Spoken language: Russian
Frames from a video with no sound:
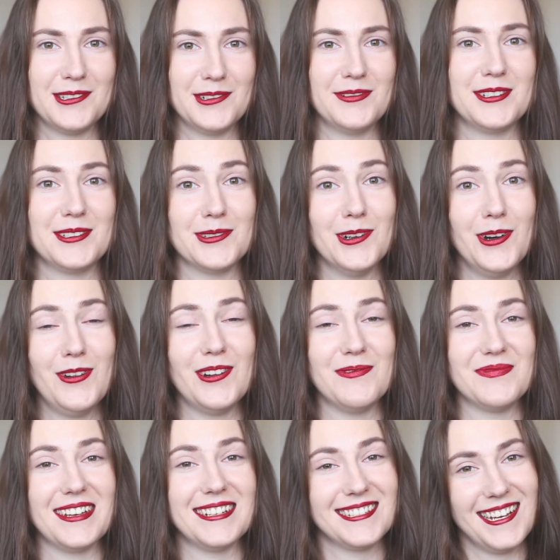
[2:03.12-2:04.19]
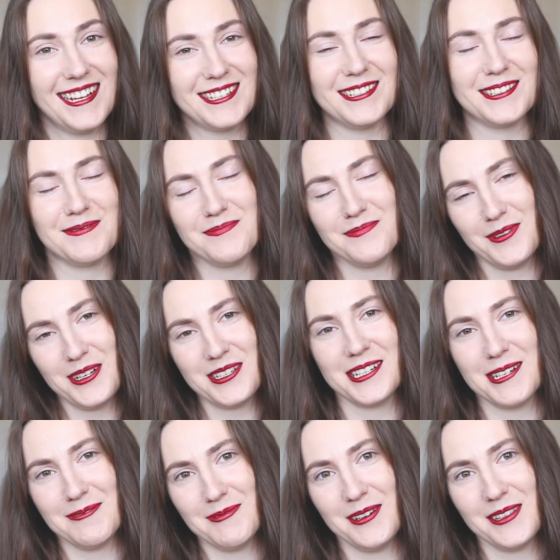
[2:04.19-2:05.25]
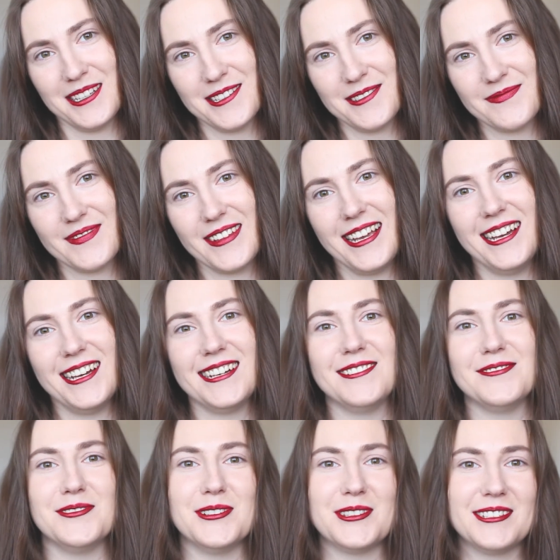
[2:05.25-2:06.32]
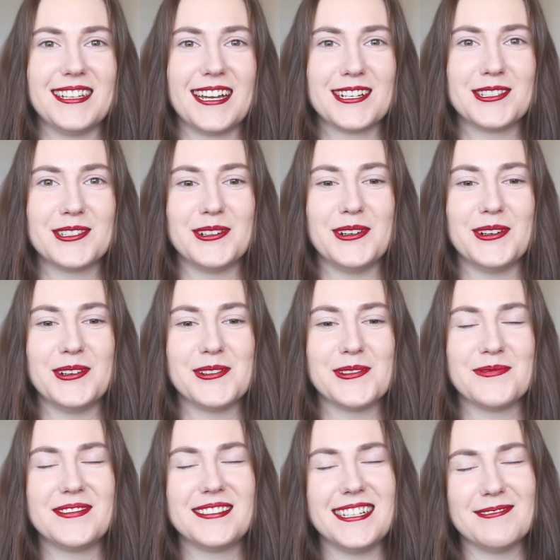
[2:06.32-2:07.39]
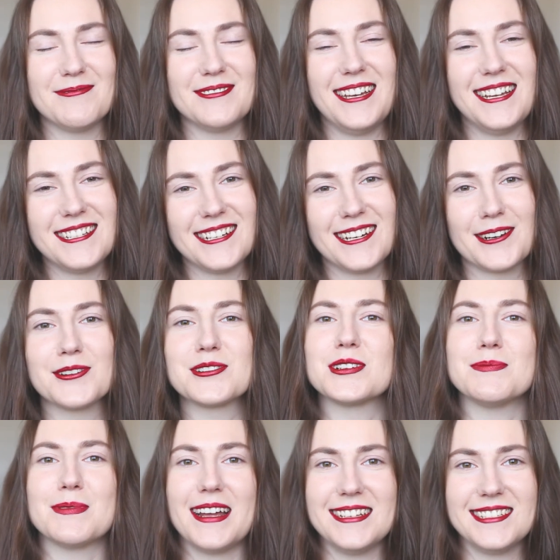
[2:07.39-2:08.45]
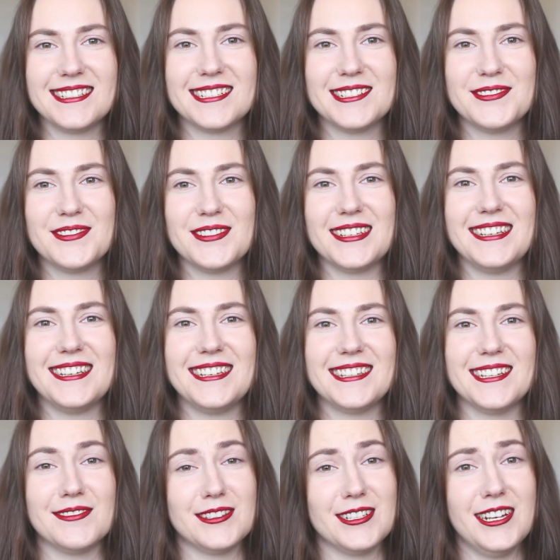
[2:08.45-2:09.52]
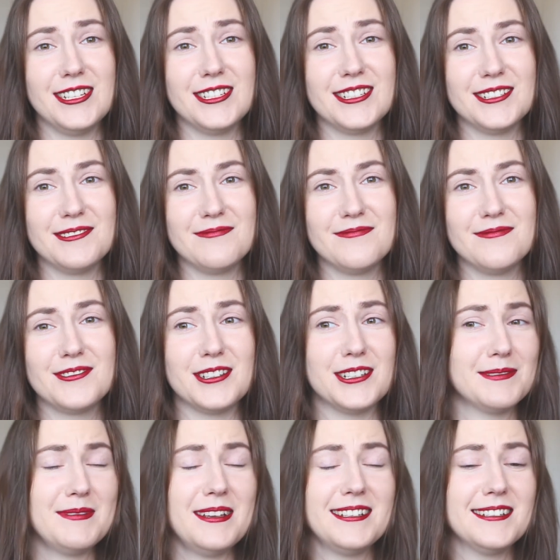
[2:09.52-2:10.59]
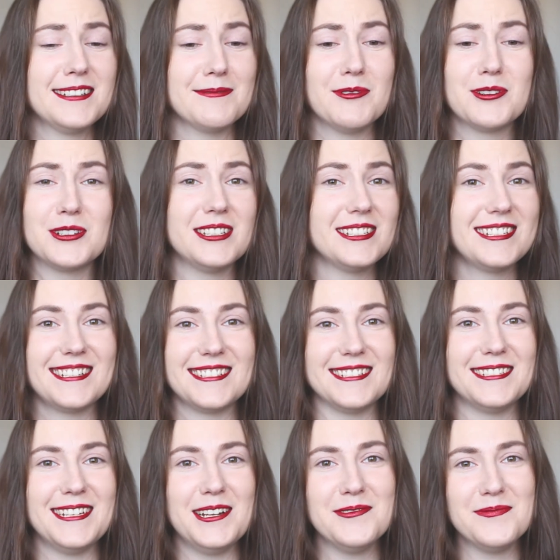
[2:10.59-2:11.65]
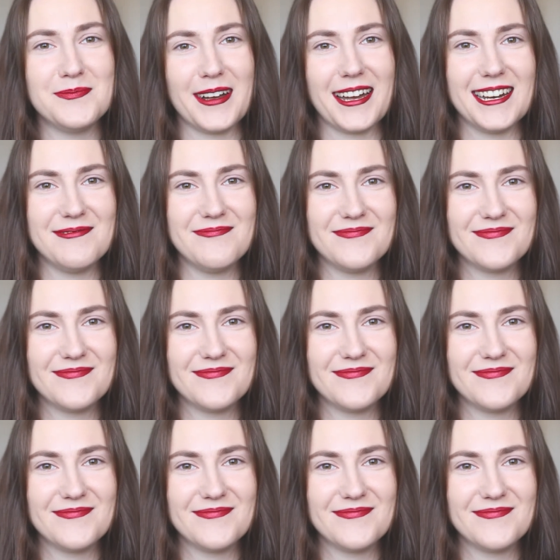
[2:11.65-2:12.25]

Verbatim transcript: снова и снова, а значит больше работать. Вот, так что всем удачи, хороших праздников и до встречи через месяц, а может и через неделю. Пока!